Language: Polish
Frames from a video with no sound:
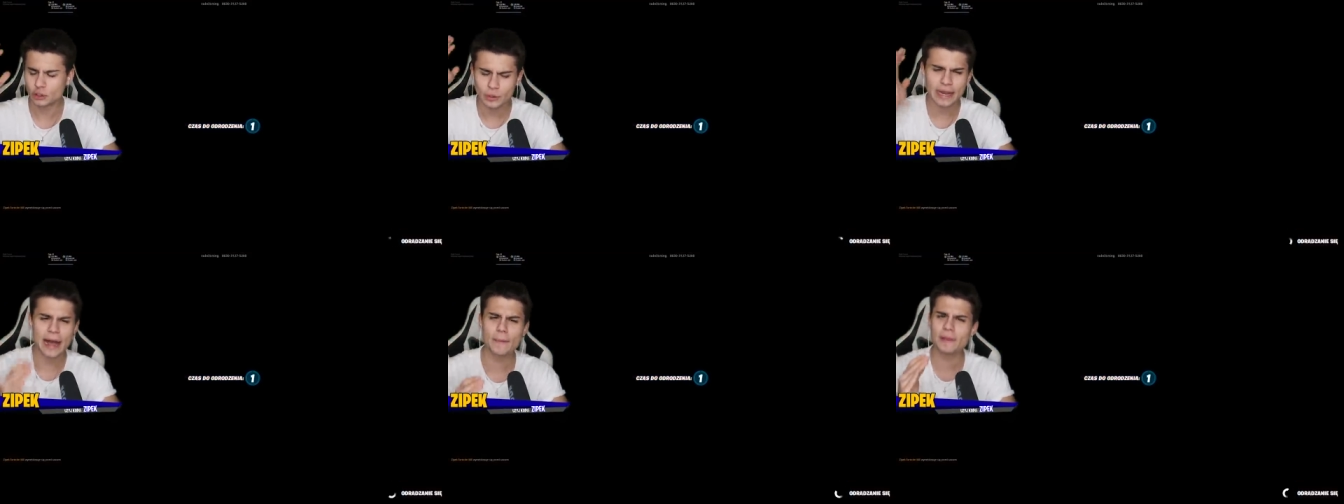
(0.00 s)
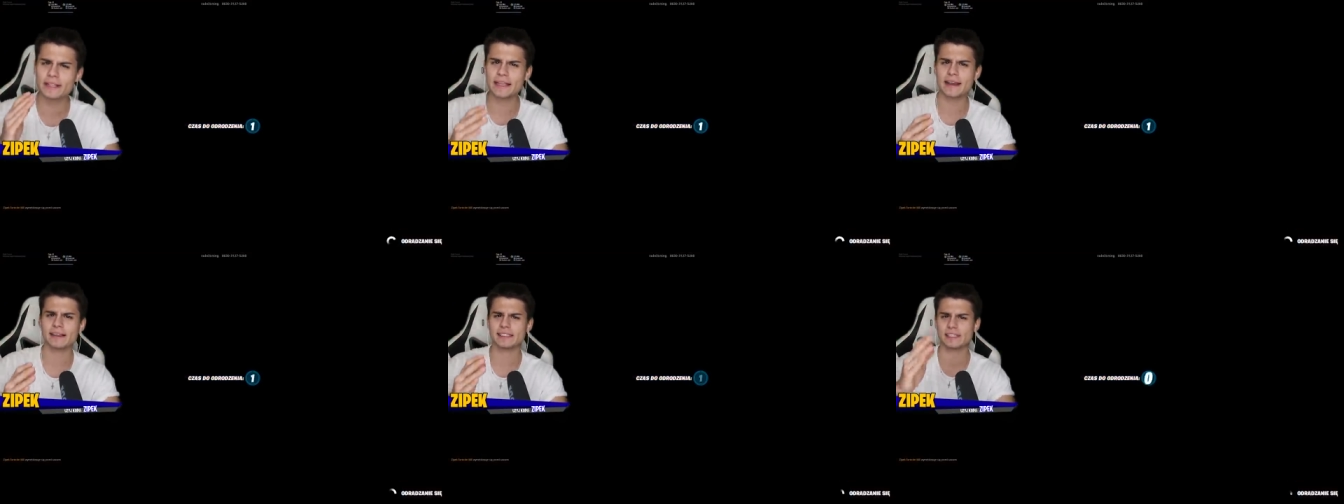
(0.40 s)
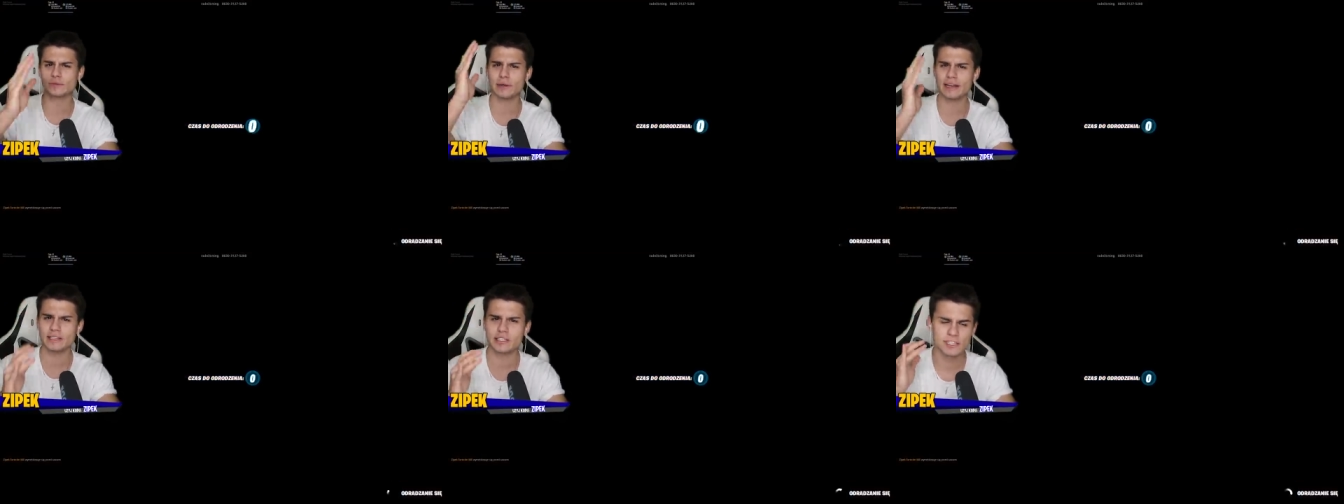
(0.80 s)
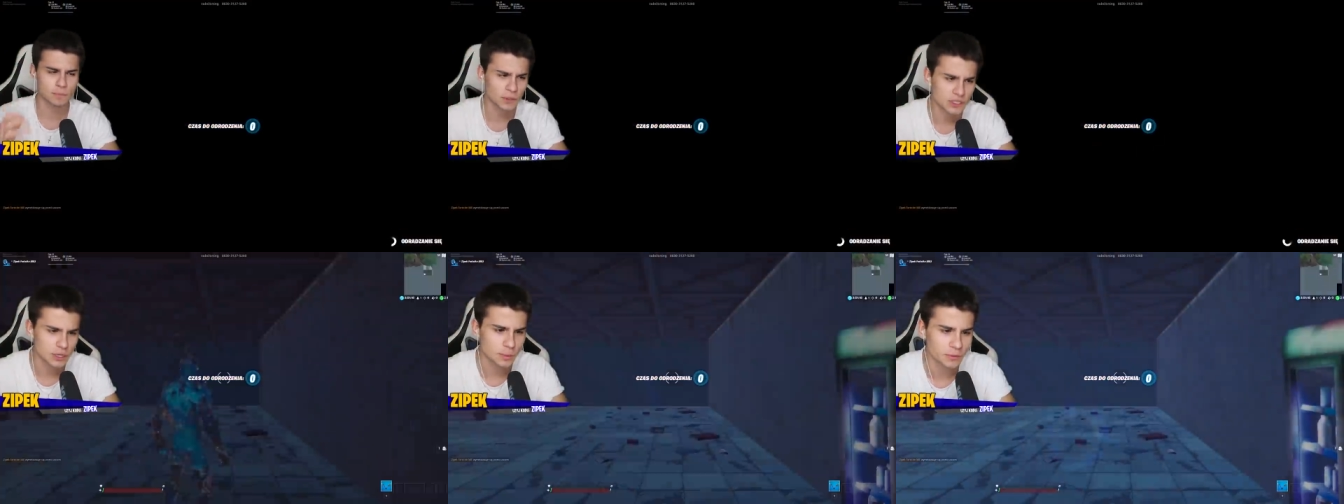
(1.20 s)
Szukamy teraz, słuchajcie,
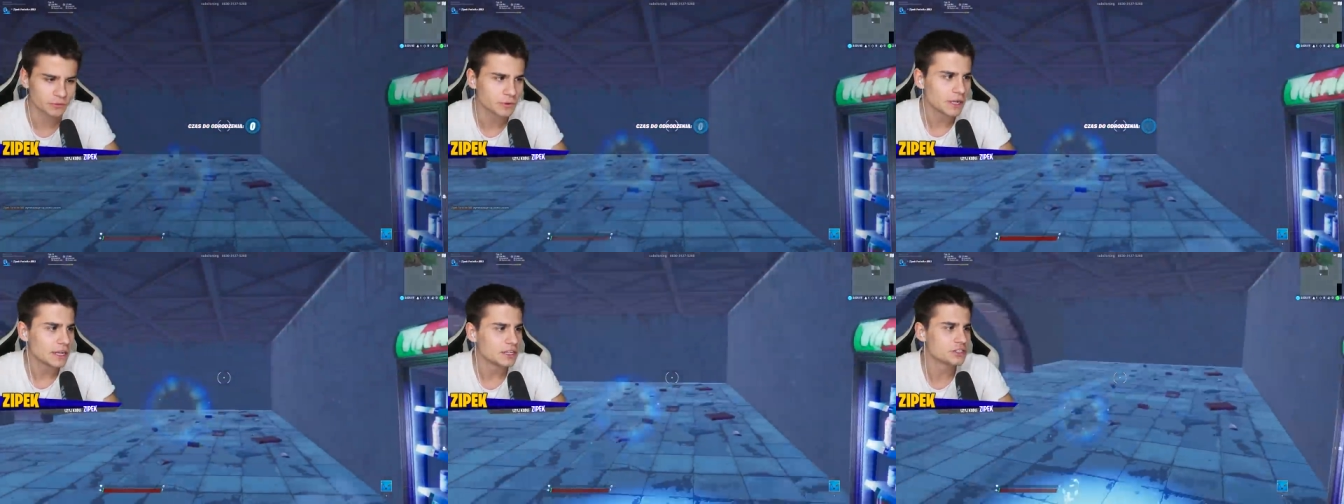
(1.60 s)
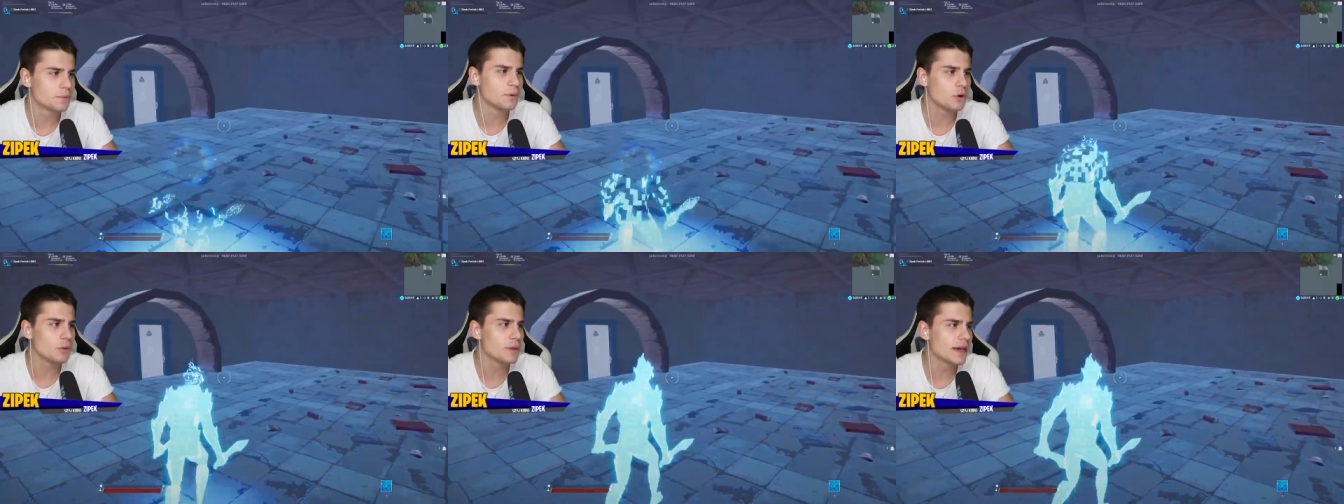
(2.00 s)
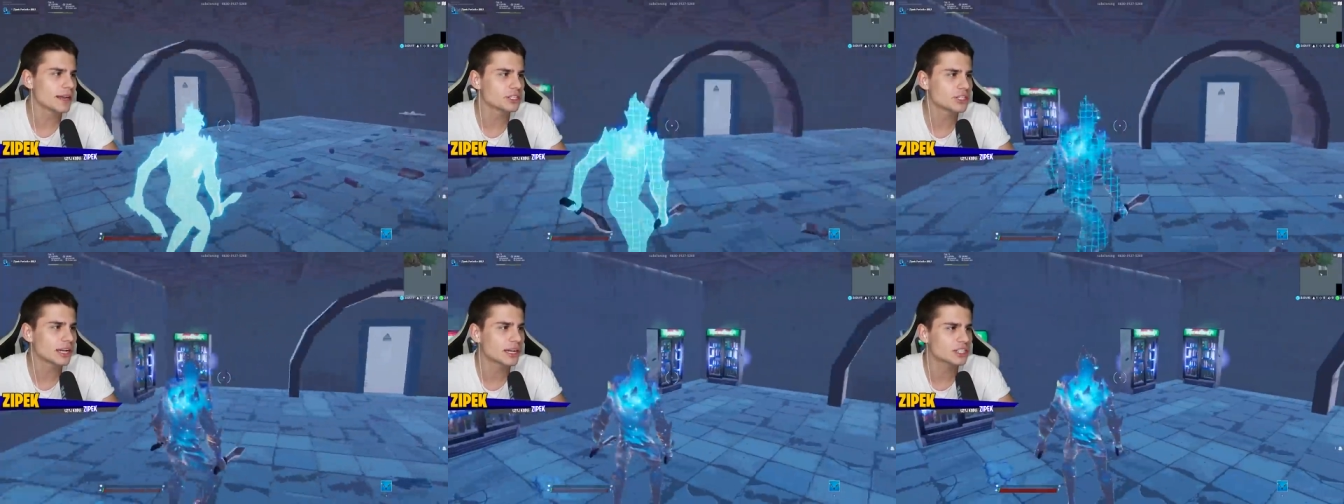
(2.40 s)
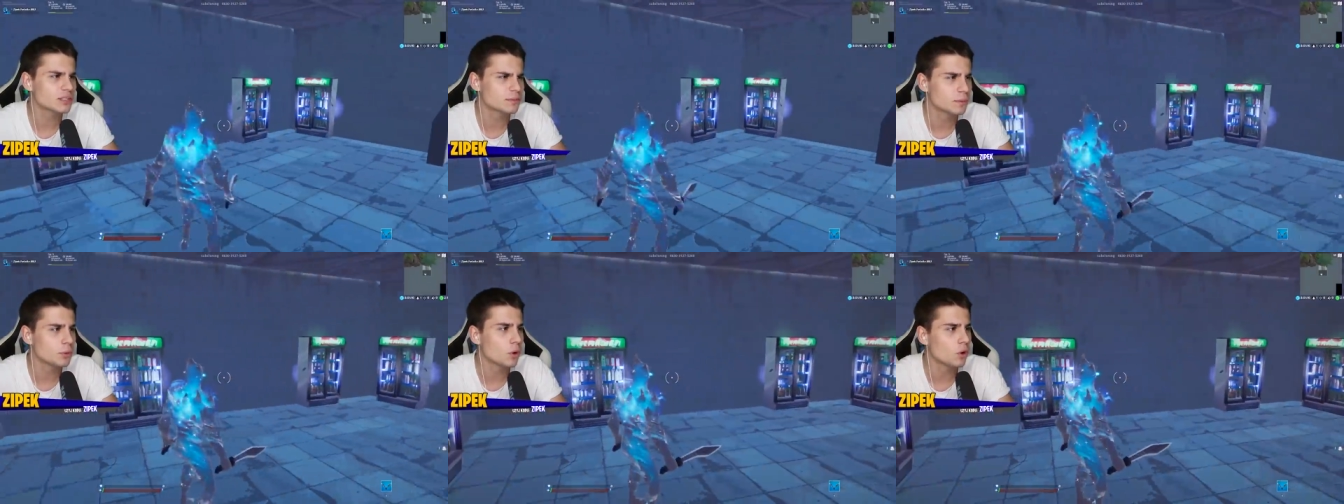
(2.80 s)
sposobów, żeby umierać na
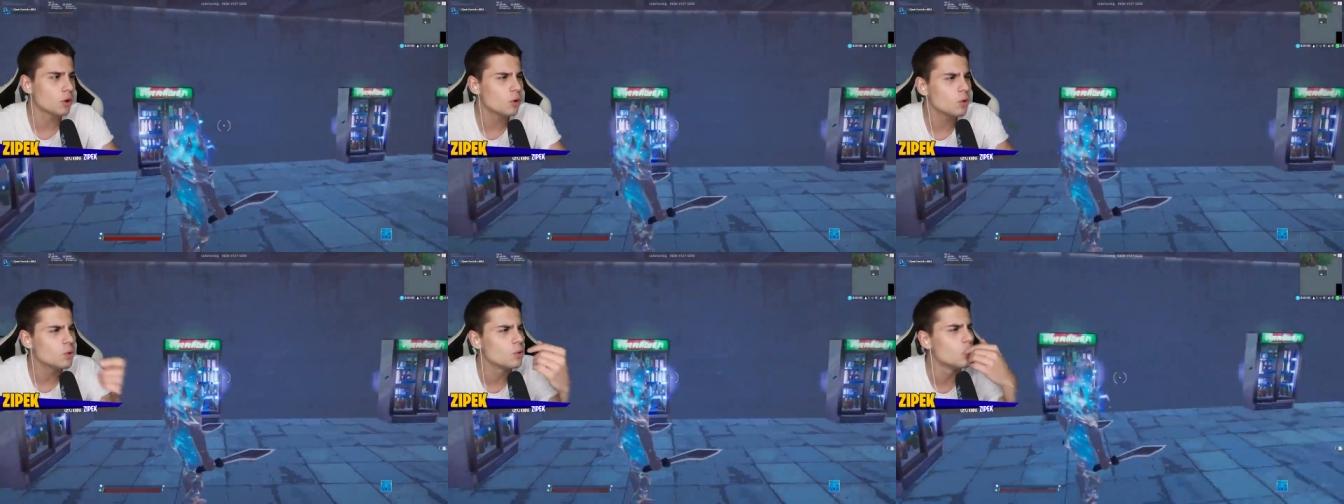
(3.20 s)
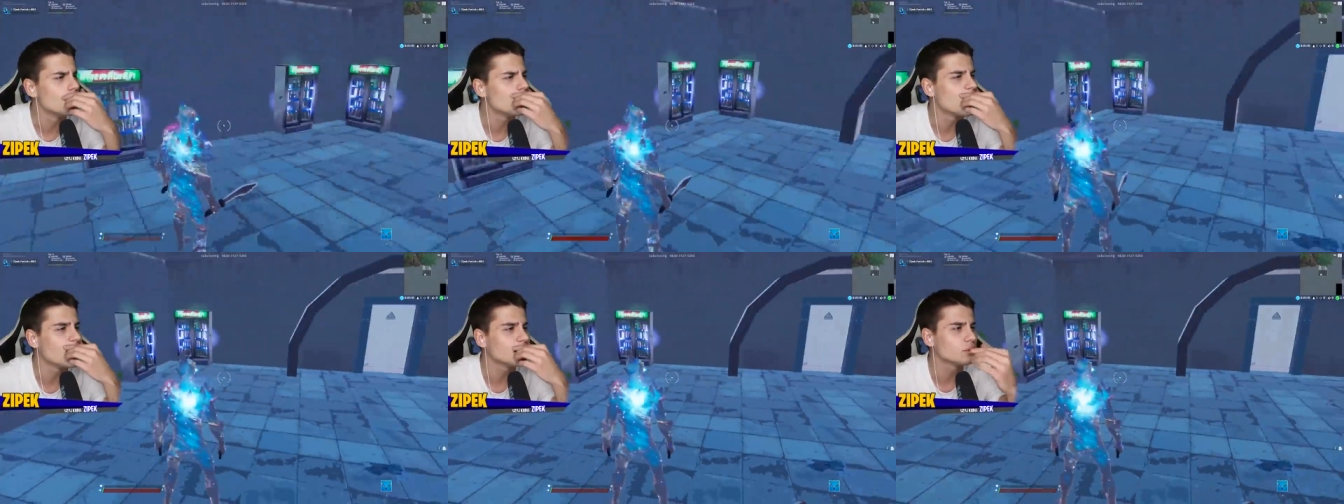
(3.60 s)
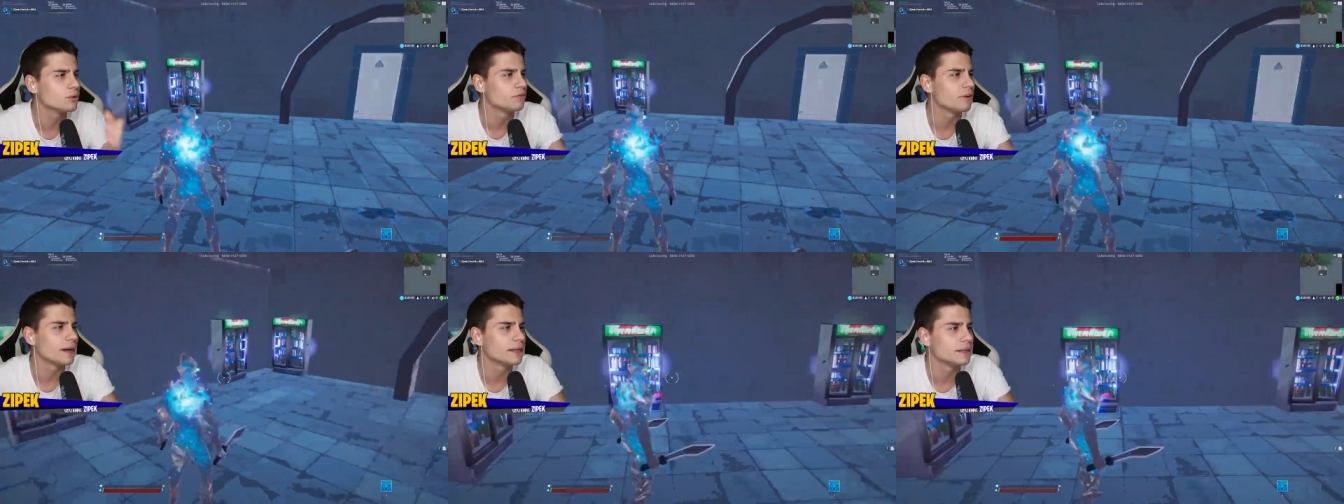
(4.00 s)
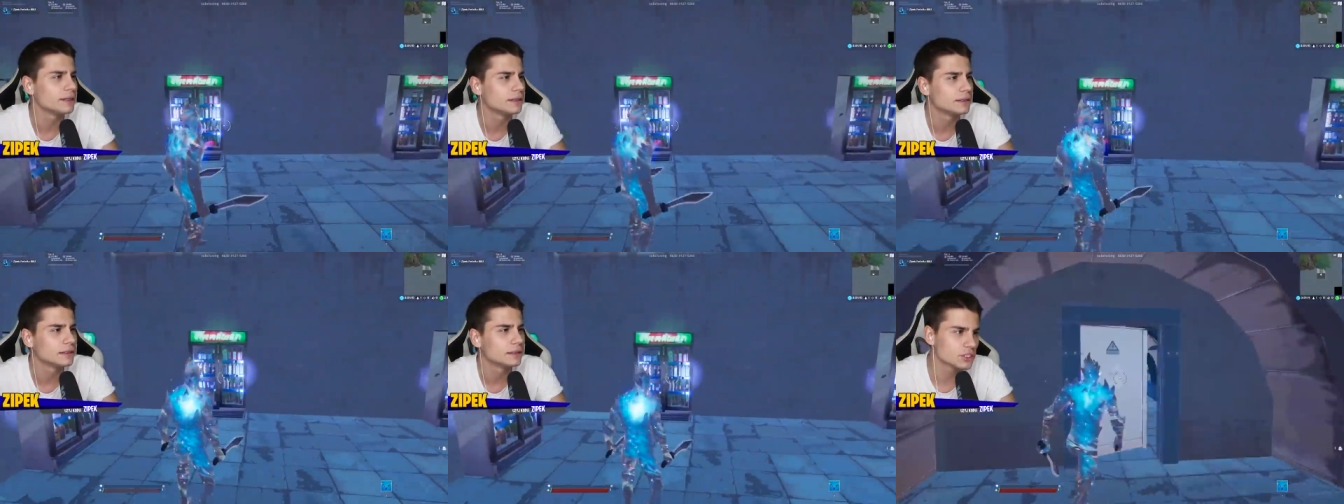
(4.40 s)
każdym typu. Ouu, ale tu fajnie.